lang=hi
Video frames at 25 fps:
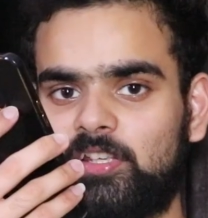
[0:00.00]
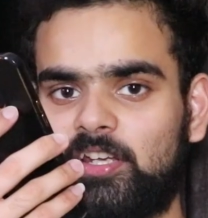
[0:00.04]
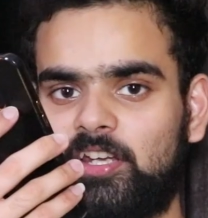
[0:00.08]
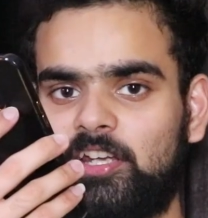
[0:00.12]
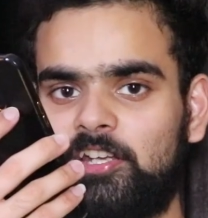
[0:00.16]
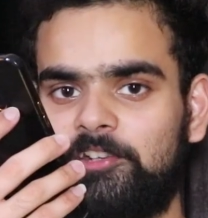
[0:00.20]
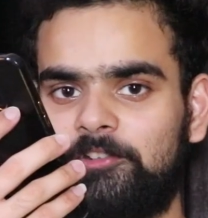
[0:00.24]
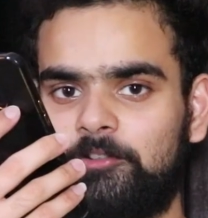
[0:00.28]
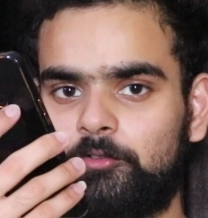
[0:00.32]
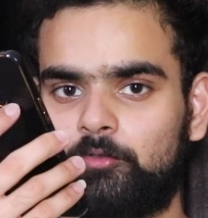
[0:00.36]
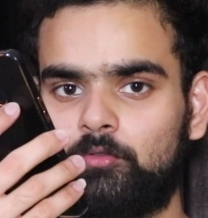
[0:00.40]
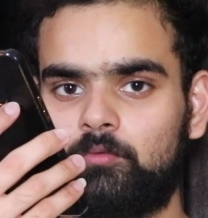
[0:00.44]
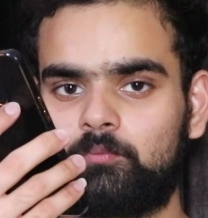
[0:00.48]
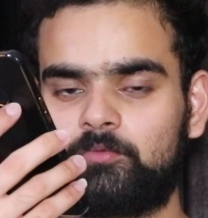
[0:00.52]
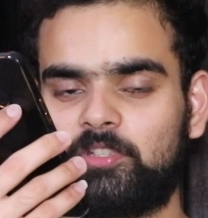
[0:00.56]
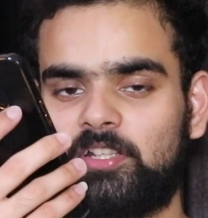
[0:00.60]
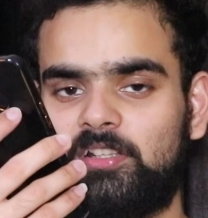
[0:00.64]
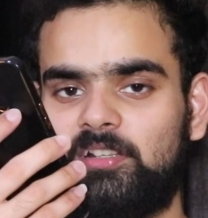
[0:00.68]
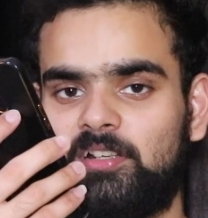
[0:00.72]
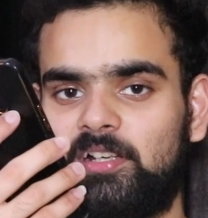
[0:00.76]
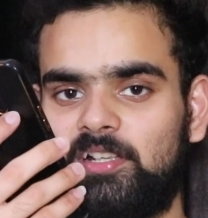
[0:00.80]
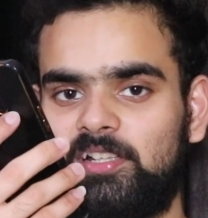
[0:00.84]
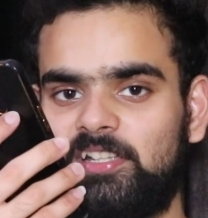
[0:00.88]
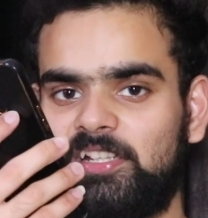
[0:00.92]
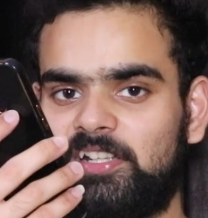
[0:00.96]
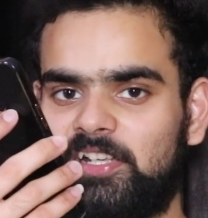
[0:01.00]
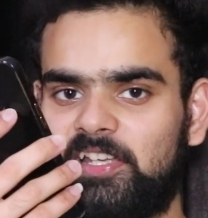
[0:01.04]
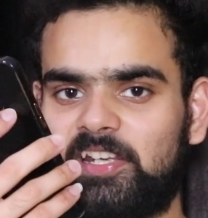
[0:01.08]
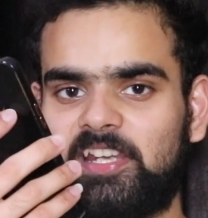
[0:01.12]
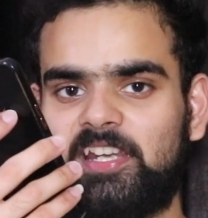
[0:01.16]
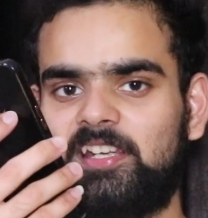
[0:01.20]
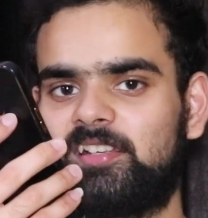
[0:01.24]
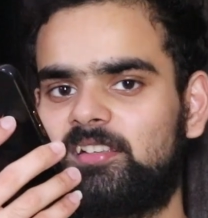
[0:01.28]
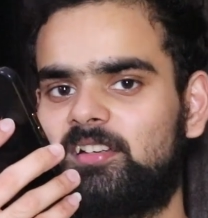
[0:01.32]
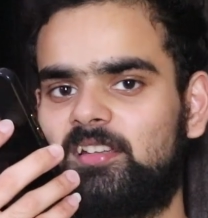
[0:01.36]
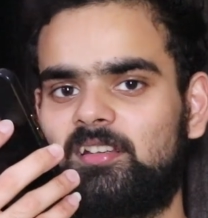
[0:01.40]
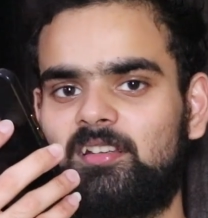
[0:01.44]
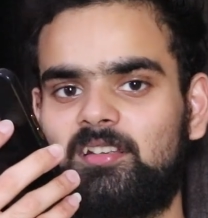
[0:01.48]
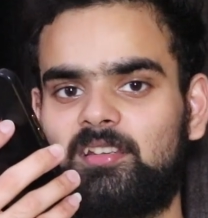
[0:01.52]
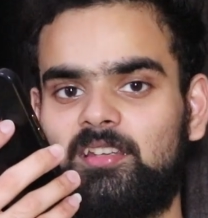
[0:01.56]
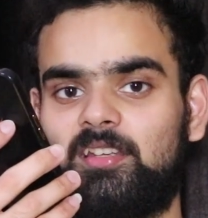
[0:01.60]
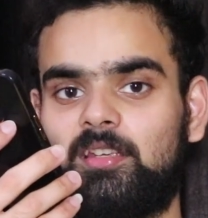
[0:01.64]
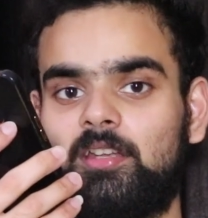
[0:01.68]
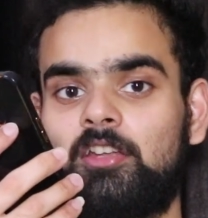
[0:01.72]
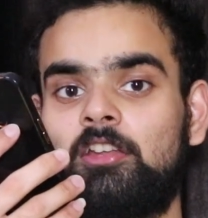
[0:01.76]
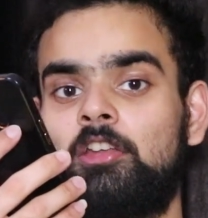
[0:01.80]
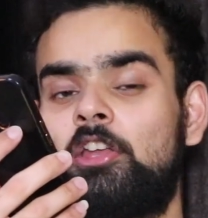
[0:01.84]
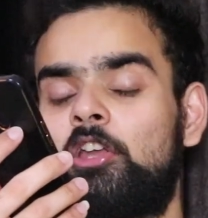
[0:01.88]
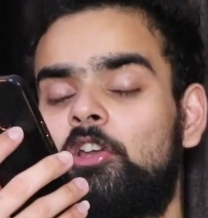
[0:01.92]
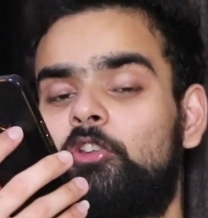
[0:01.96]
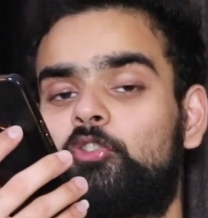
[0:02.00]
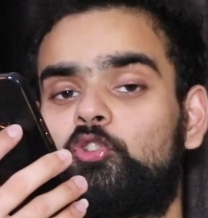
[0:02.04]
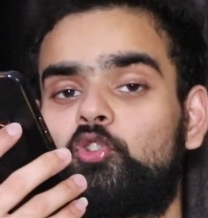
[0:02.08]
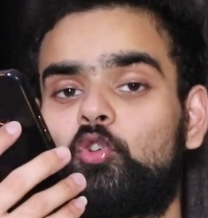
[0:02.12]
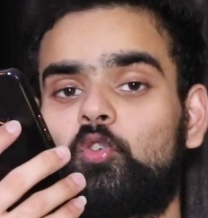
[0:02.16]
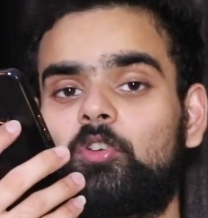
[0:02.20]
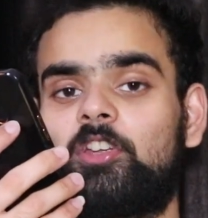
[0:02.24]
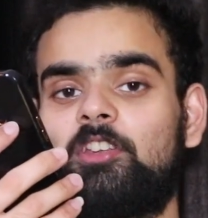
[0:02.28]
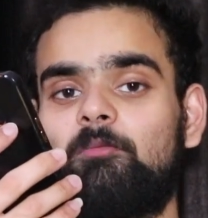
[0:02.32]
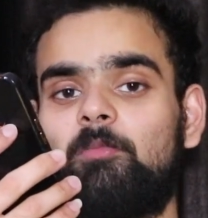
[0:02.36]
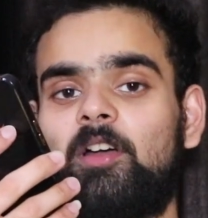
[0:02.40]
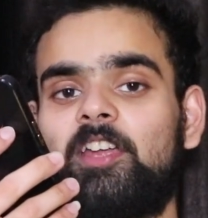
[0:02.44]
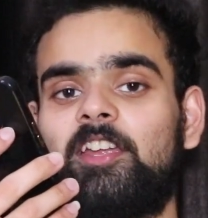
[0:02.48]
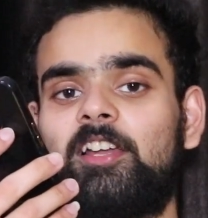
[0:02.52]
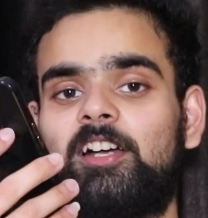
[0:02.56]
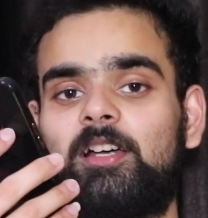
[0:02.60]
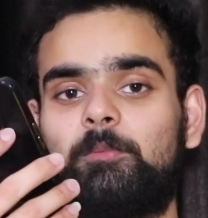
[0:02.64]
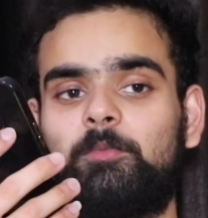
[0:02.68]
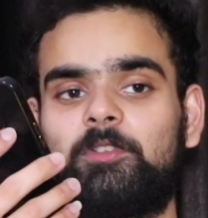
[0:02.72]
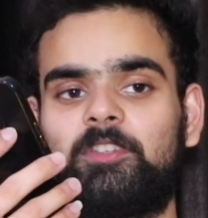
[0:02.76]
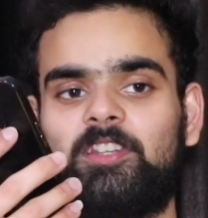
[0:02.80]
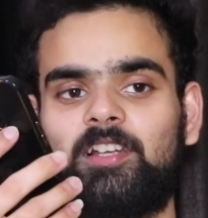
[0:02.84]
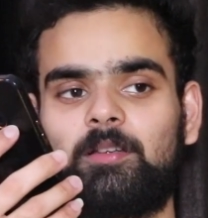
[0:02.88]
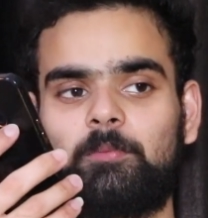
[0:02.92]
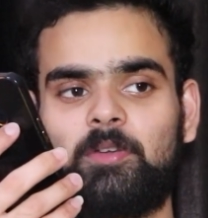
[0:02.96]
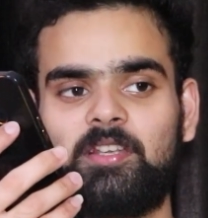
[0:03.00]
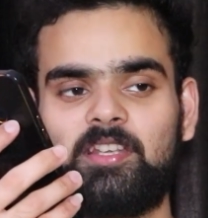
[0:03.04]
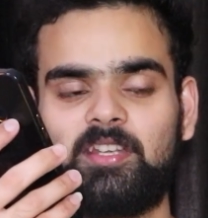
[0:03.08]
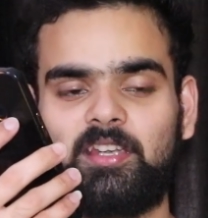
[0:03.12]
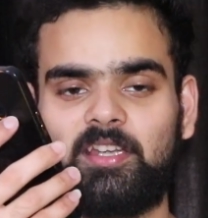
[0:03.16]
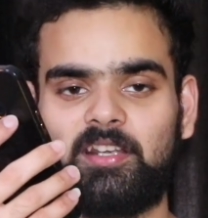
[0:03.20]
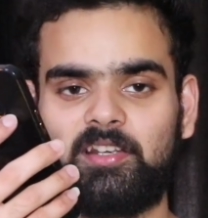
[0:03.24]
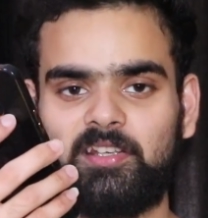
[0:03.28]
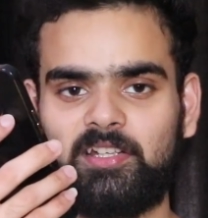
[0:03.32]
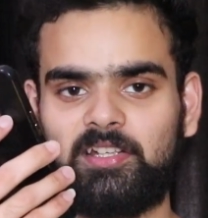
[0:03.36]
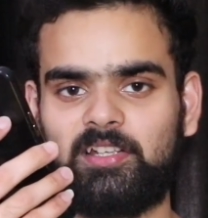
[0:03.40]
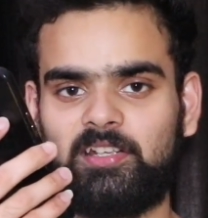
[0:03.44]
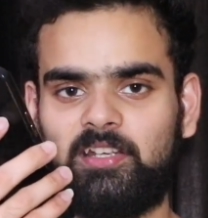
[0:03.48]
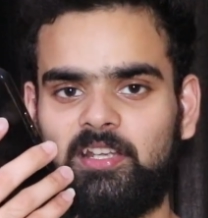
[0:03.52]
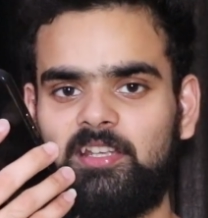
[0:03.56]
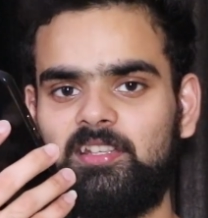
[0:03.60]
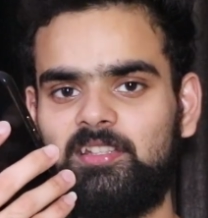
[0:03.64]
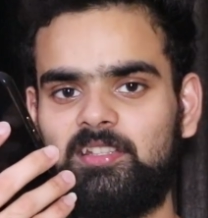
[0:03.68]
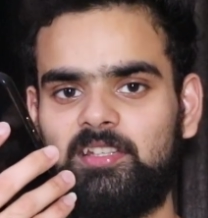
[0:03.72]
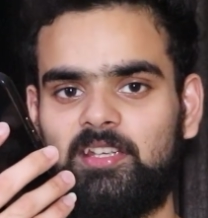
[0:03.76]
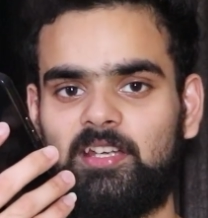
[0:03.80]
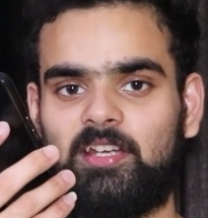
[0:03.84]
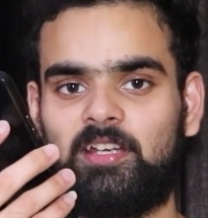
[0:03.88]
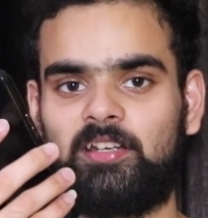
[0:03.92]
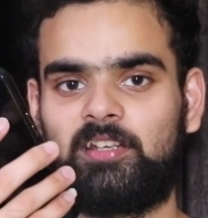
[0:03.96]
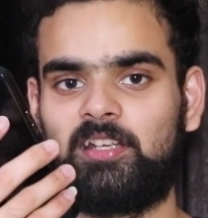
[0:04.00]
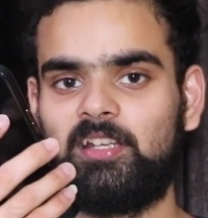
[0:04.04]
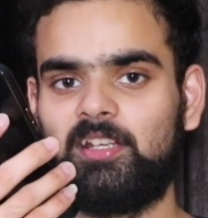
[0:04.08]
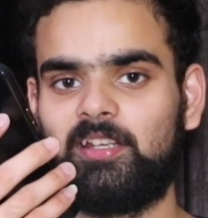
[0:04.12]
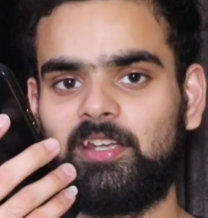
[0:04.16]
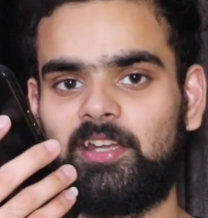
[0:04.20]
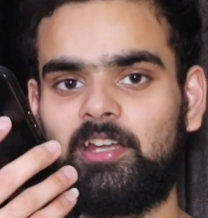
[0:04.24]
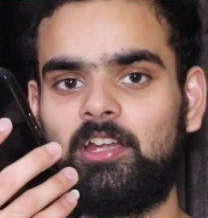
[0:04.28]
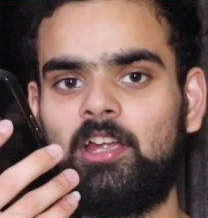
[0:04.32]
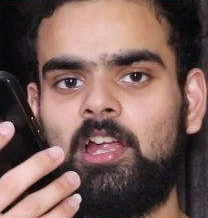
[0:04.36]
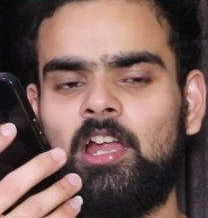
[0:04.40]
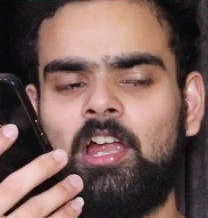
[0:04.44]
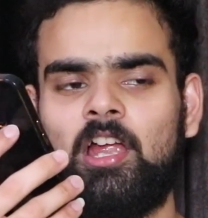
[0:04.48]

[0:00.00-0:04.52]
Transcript: सेकंड यूट्यूब चैनल के लिए क्रिएट कर रखी है जो कि भाई अभी तक मैंने क्रिएट नहीं किया है ठीक है